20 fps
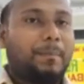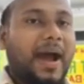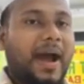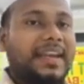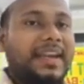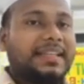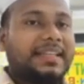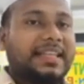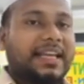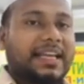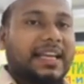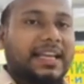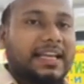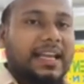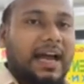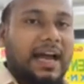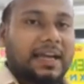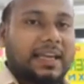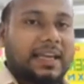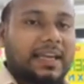বাইরে থেকে
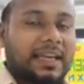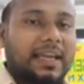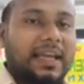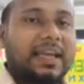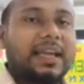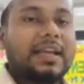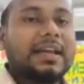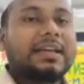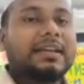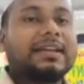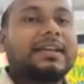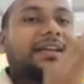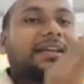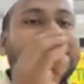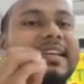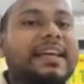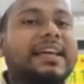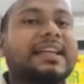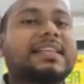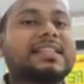না কিনে
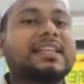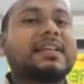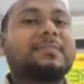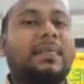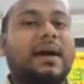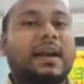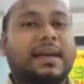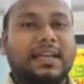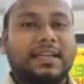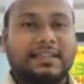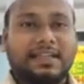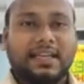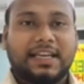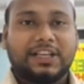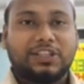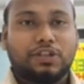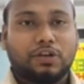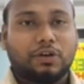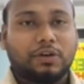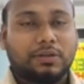ডিএক্সএন মার্কেট
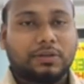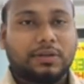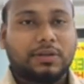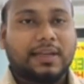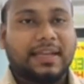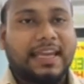থেকে যখন